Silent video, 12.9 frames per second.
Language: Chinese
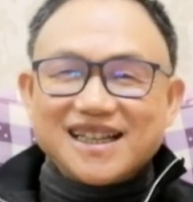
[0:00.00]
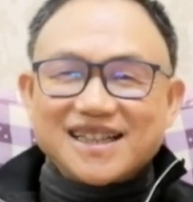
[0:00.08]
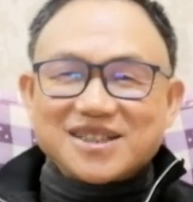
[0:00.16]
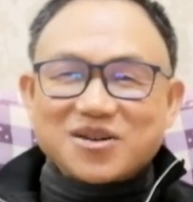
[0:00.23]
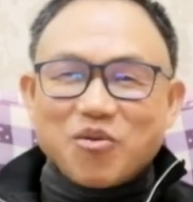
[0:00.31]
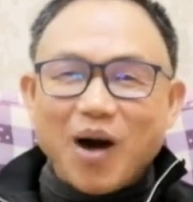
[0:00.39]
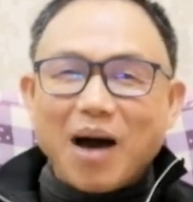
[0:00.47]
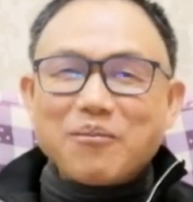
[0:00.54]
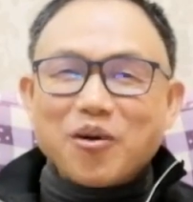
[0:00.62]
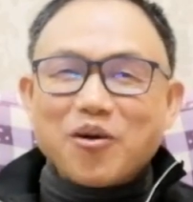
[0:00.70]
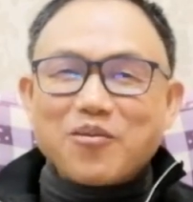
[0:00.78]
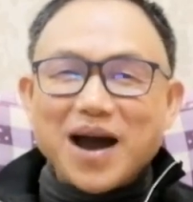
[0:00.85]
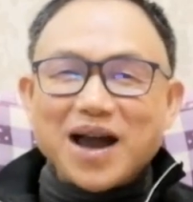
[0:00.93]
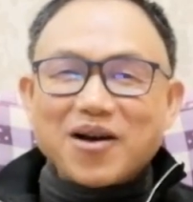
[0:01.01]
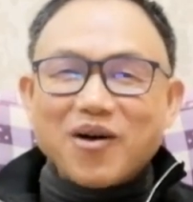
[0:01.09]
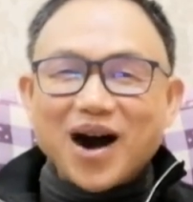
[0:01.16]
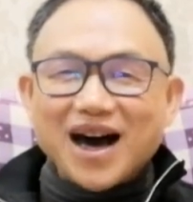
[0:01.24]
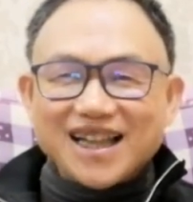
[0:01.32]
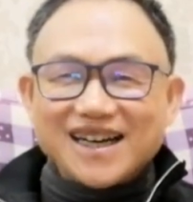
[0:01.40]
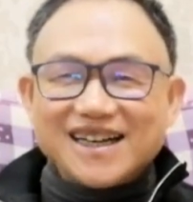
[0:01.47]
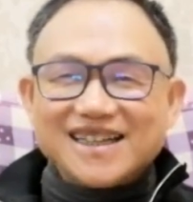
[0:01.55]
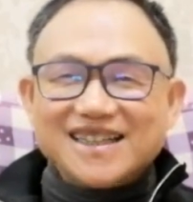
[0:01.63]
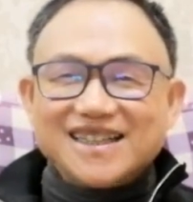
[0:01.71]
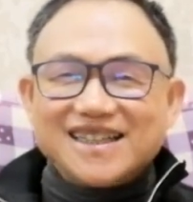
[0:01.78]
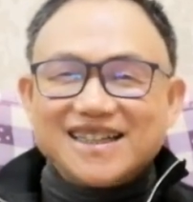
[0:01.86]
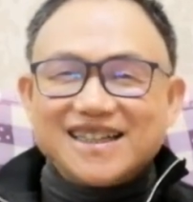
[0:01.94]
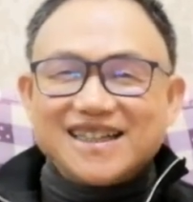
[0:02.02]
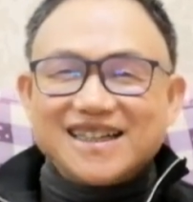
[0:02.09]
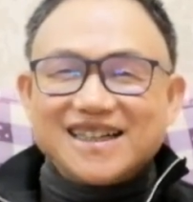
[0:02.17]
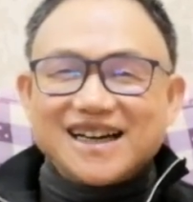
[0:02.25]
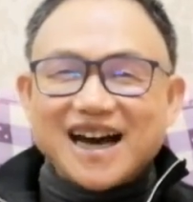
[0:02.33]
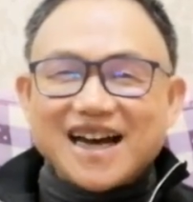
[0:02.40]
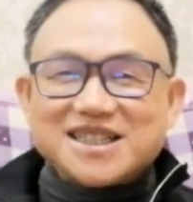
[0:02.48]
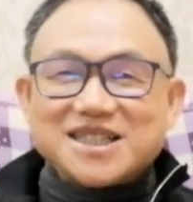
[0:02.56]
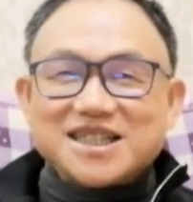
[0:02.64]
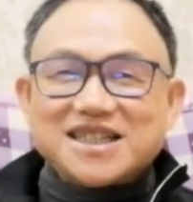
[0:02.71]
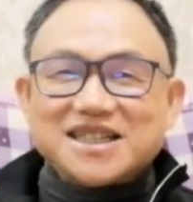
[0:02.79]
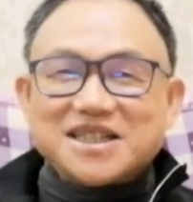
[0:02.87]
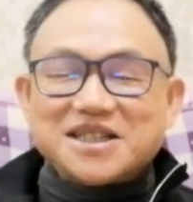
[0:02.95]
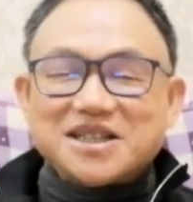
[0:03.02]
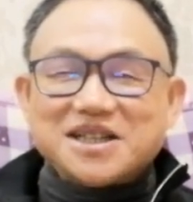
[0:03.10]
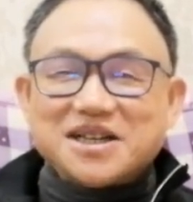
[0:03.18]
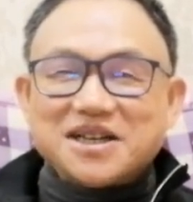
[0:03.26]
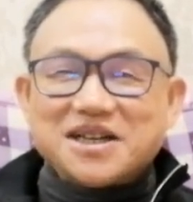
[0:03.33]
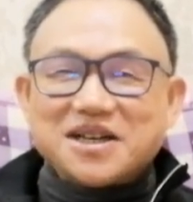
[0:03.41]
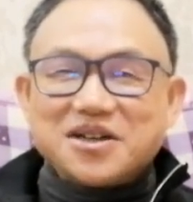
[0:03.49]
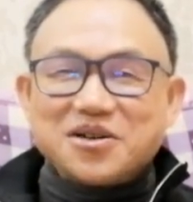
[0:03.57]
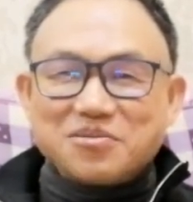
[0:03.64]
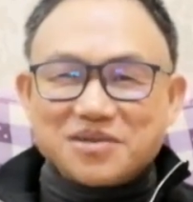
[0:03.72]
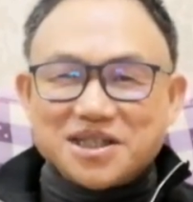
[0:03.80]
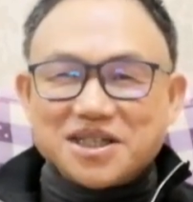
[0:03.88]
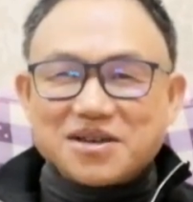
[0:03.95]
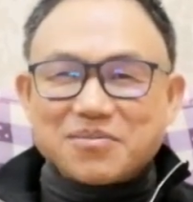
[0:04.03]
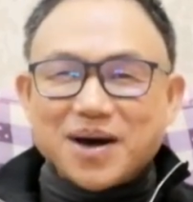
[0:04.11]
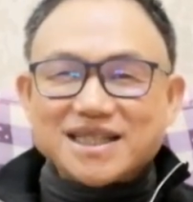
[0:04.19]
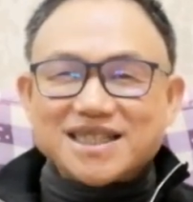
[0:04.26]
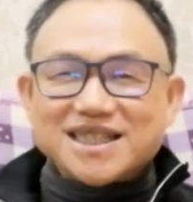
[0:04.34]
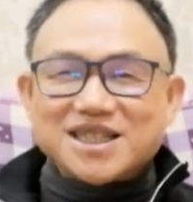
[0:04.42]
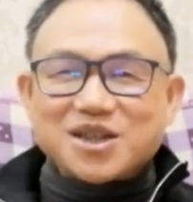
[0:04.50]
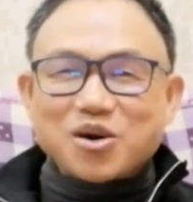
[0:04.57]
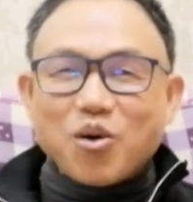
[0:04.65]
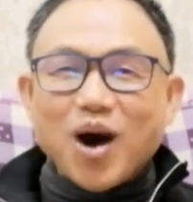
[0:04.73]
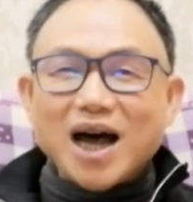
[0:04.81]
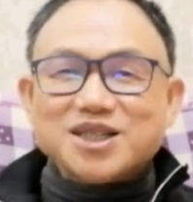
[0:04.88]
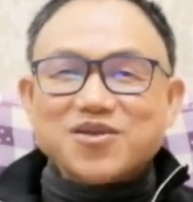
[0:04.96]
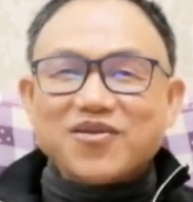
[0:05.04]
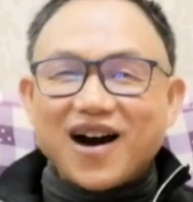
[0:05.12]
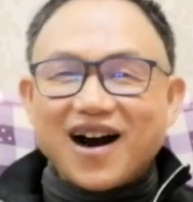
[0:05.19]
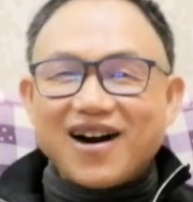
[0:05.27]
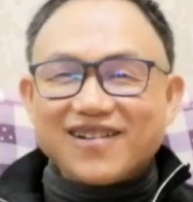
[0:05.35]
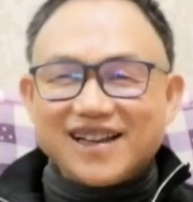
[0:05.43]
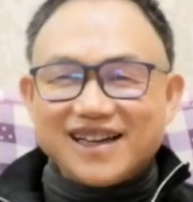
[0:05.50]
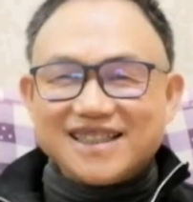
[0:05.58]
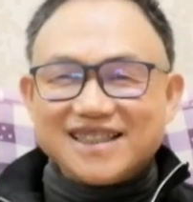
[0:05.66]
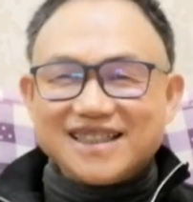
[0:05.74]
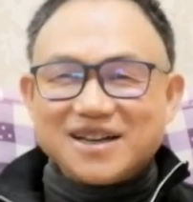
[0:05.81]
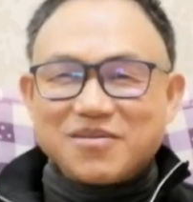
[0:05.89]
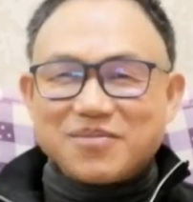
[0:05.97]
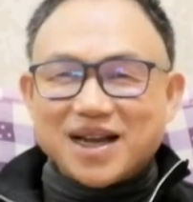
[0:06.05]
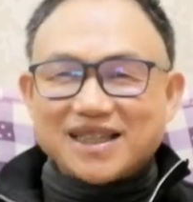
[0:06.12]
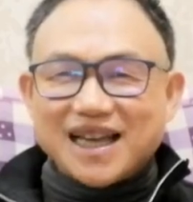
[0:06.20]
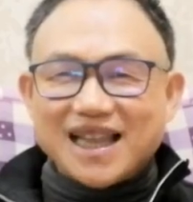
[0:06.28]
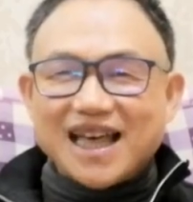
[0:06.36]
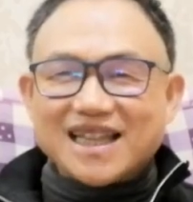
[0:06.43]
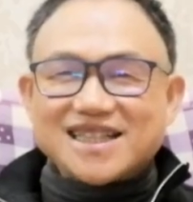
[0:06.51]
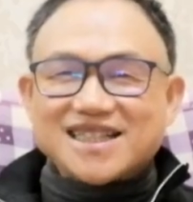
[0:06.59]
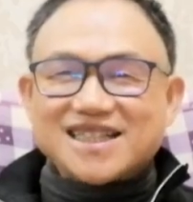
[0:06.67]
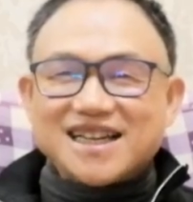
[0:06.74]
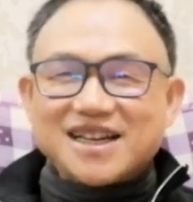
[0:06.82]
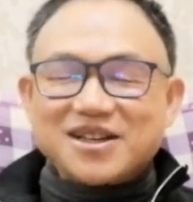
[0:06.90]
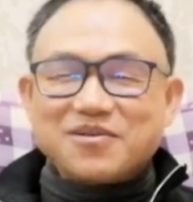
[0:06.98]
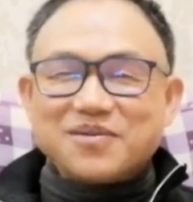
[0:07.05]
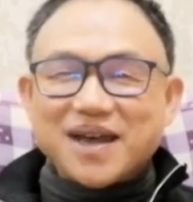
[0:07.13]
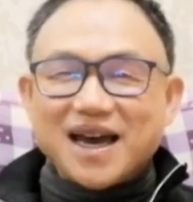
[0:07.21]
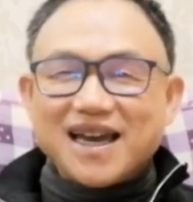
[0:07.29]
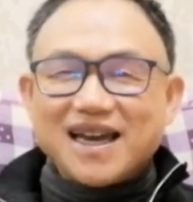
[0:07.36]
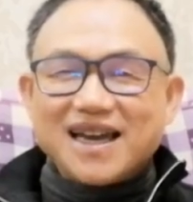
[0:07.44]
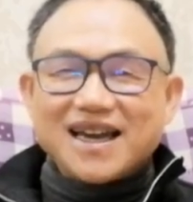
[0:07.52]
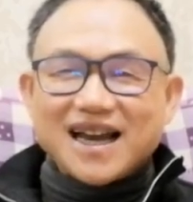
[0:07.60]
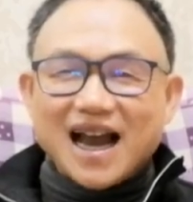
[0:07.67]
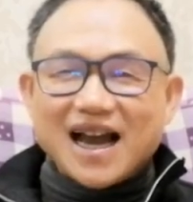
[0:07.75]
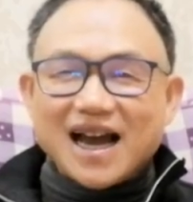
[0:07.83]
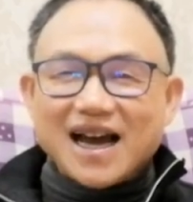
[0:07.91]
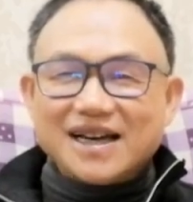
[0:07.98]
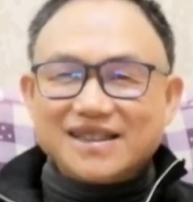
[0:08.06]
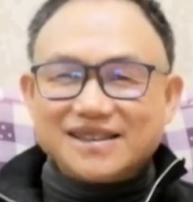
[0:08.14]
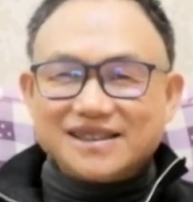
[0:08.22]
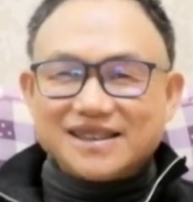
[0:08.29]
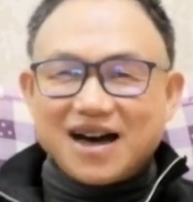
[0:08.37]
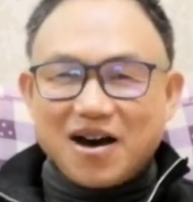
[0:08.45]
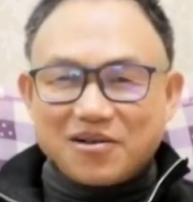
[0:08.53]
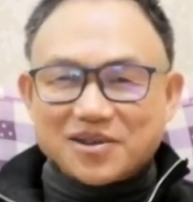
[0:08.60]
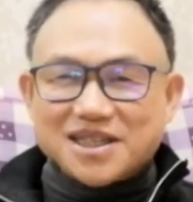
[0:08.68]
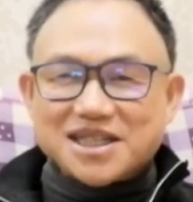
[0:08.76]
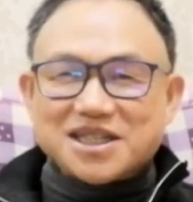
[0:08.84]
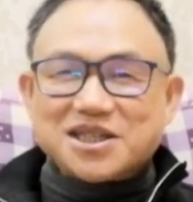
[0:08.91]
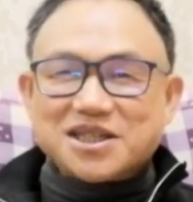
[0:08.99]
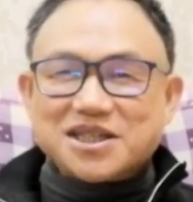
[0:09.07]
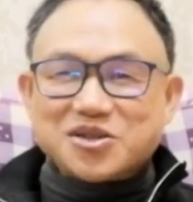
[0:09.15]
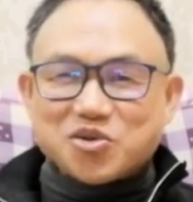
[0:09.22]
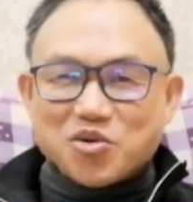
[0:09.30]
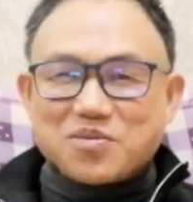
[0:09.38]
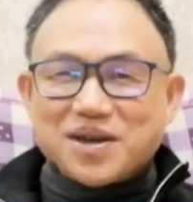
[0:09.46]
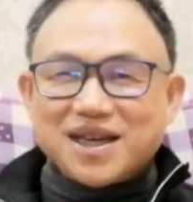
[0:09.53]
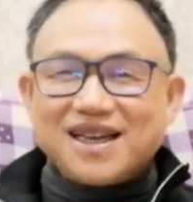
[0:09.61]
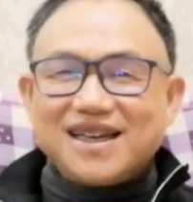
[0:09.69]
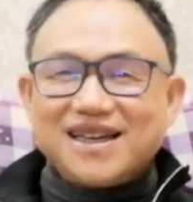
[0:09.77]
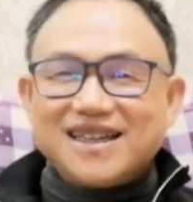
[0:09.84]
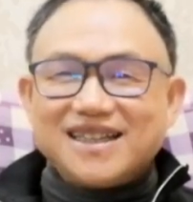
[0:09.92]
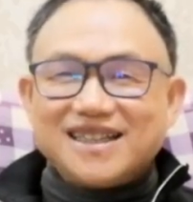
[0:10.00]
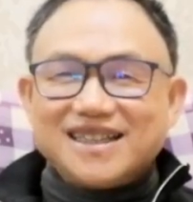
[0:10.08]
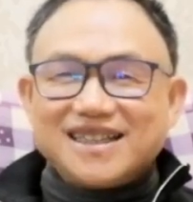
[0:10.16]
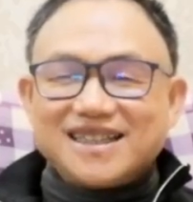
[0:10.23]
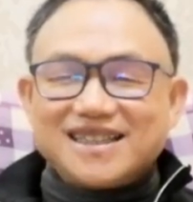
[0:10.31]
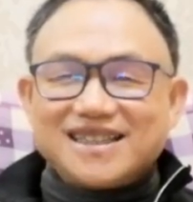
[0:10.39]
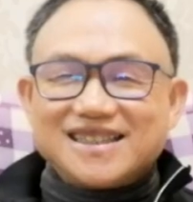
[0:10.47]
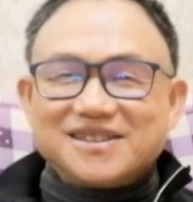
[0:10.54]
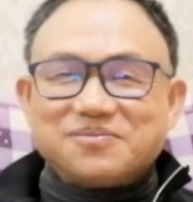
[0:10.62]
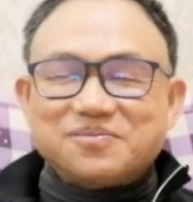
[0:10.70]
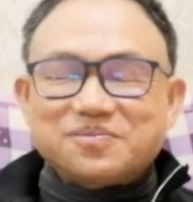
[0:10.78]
那种王婆卖瓜了。呃，还是用心的把自己的瓜种好了，把大量的时间用来看看好的这些作品，嗯，